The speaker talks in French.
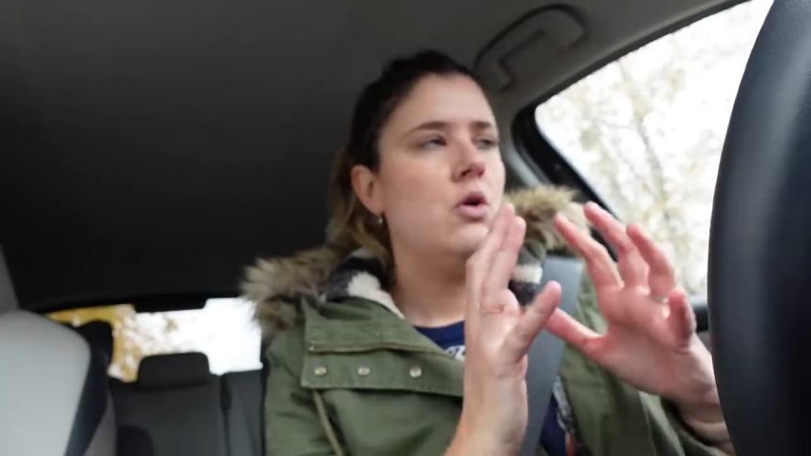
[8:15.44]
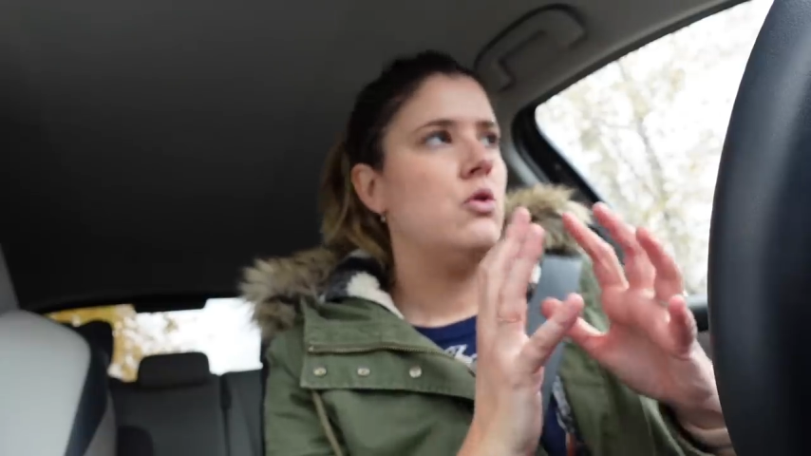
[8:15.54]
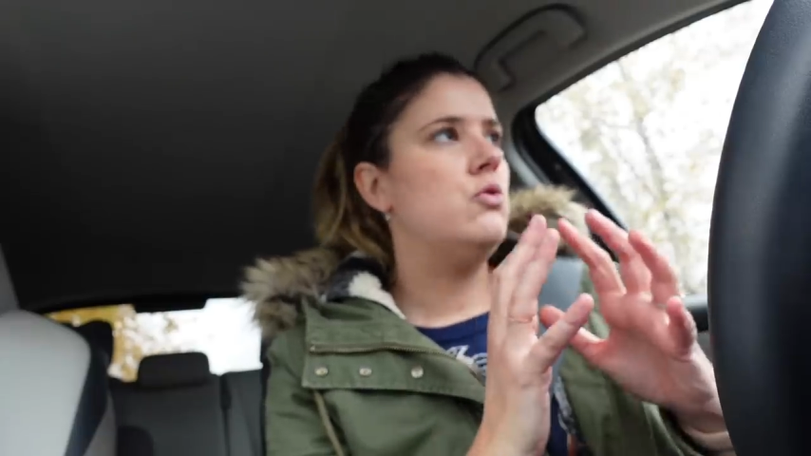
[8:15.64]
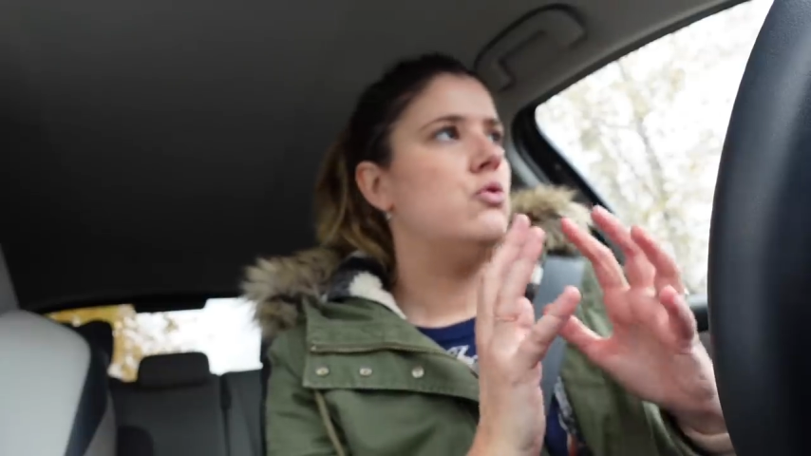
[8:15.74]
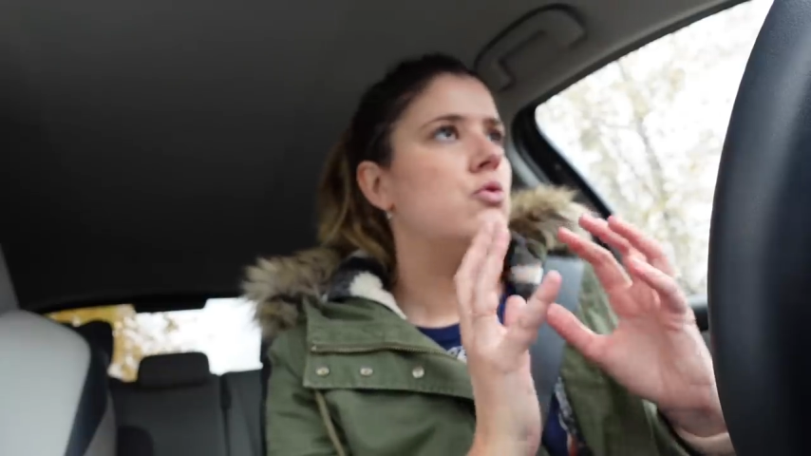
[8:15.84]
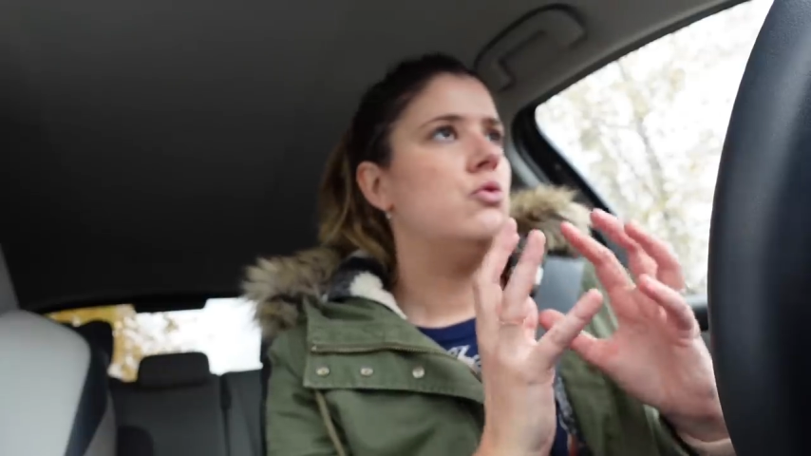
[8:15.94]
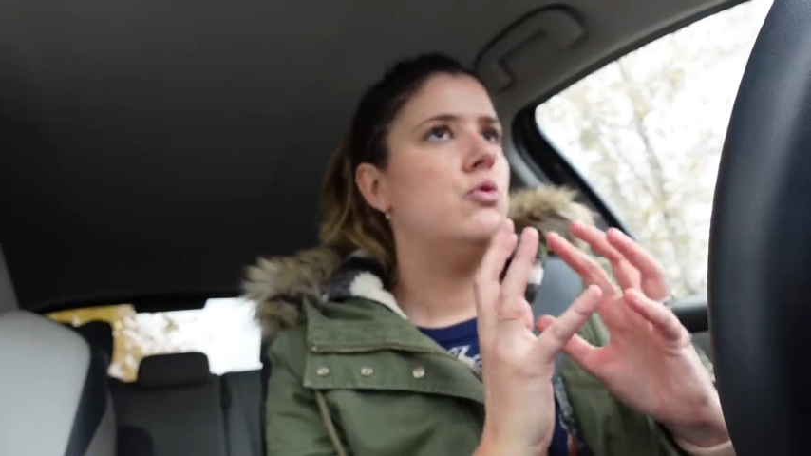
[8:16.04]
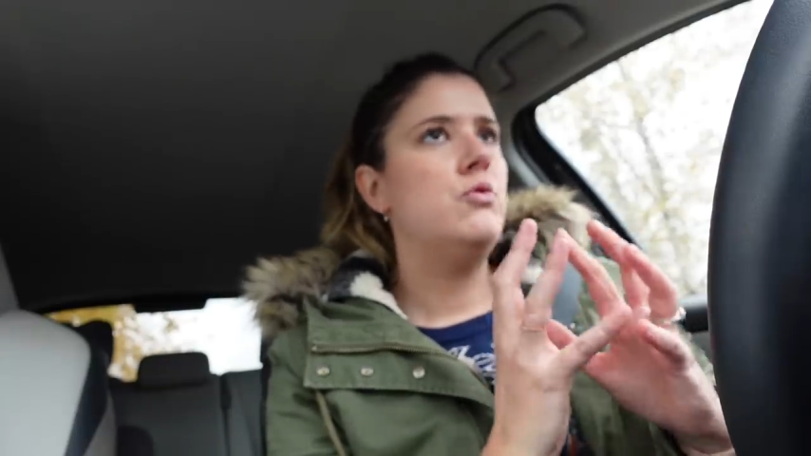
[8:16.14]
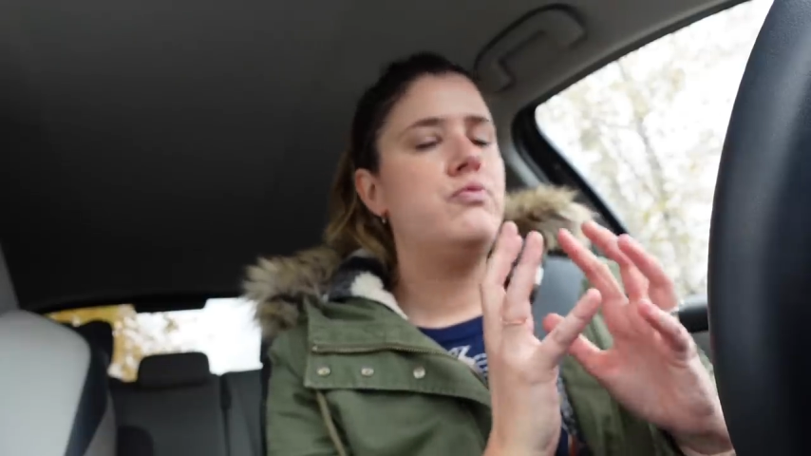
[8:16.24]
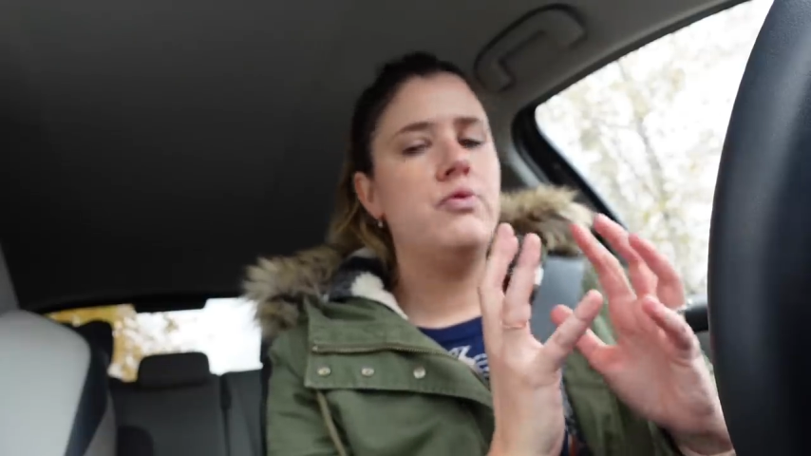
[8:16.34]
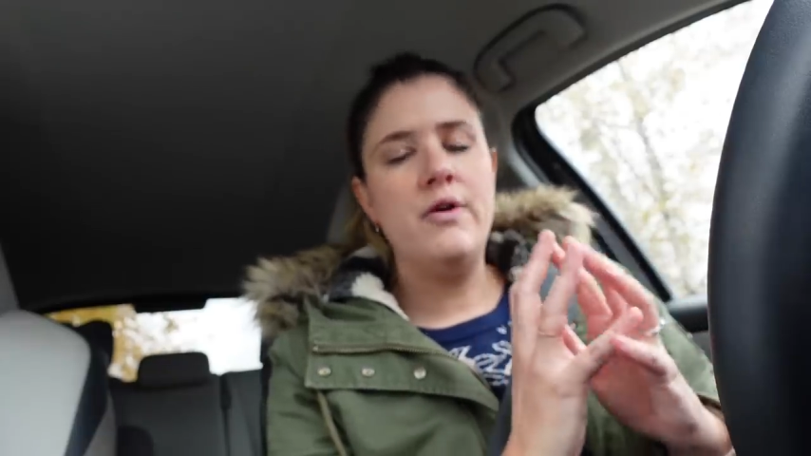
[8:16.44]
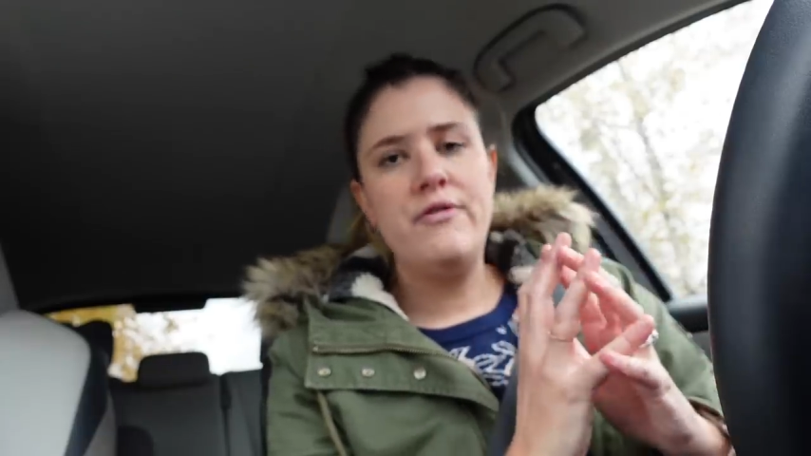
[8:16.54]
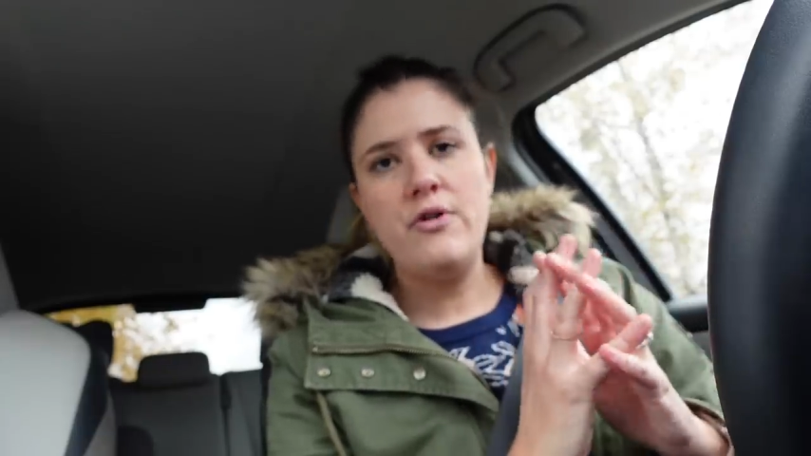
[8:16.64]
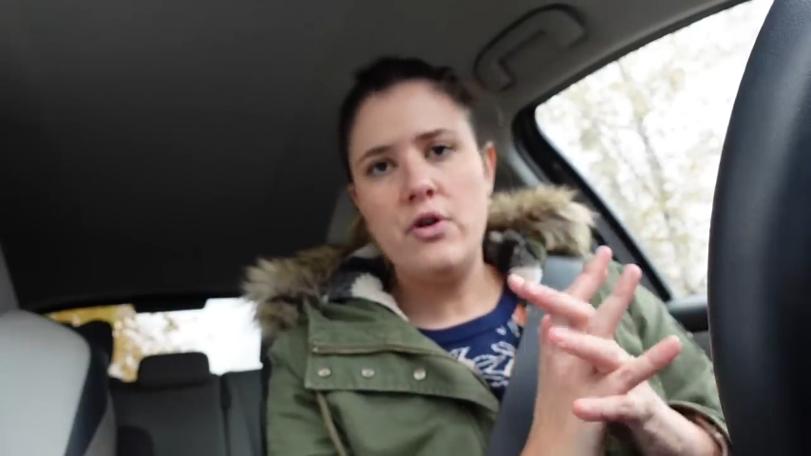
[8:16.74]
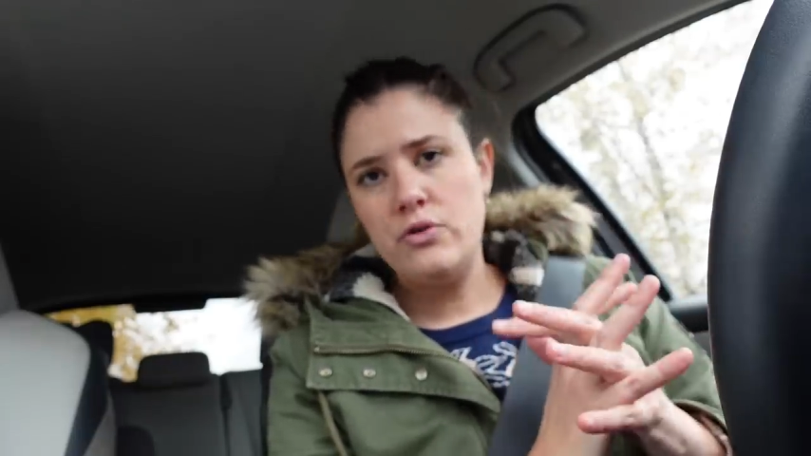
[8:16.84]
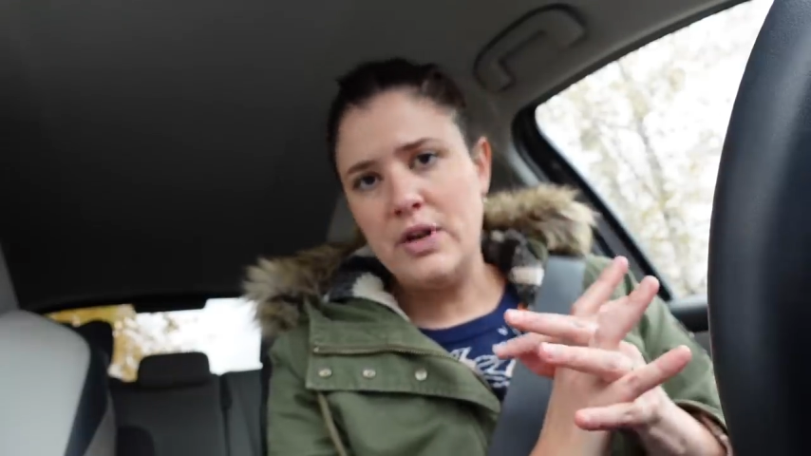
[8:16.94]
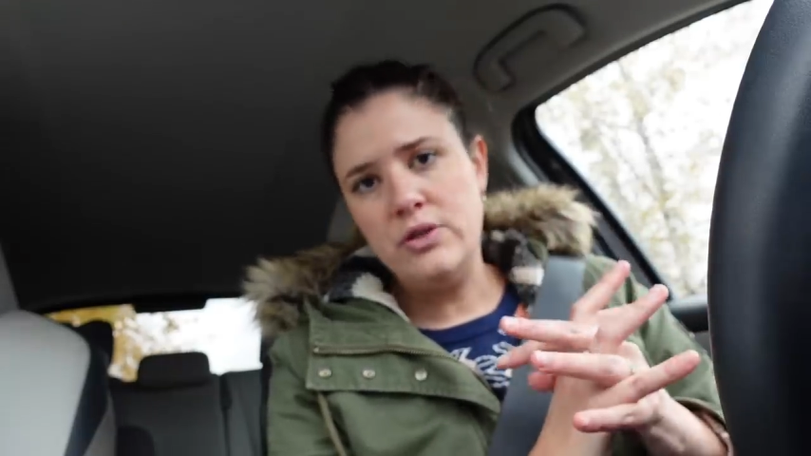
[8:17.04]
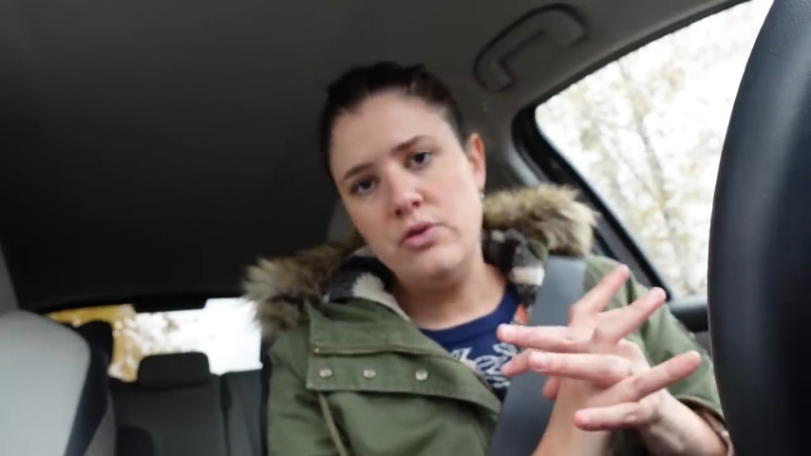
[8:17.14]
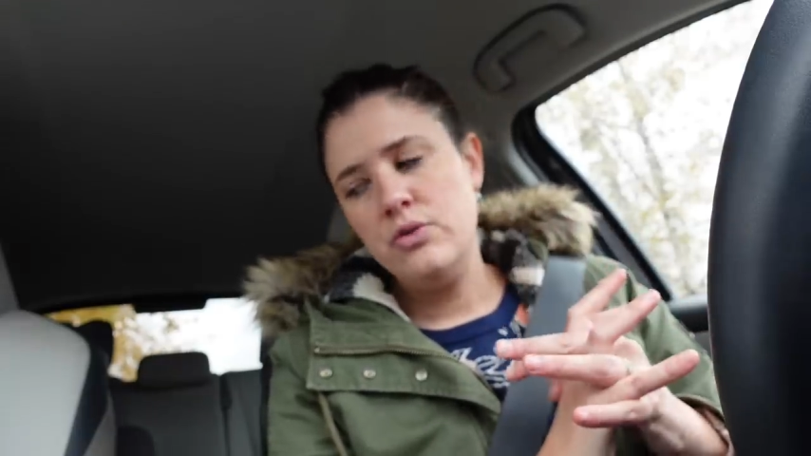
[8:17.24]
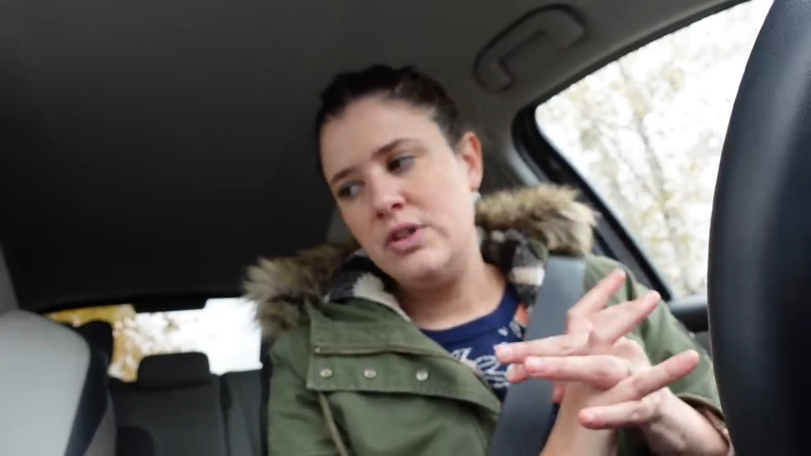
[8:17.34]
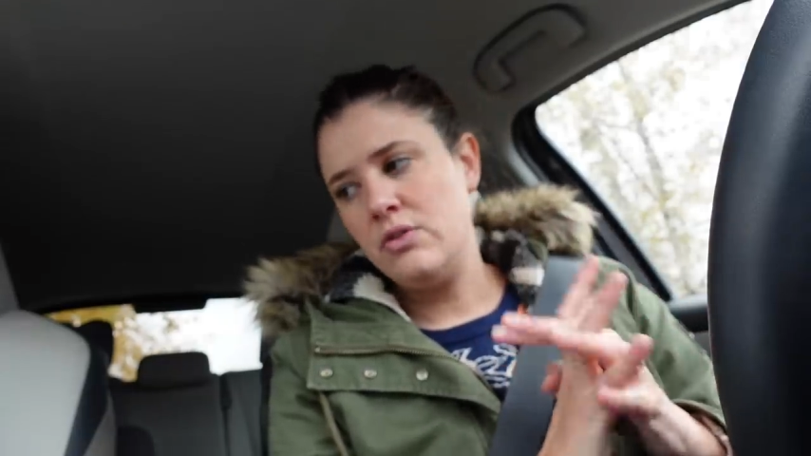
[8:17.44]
le point fort de la tenue,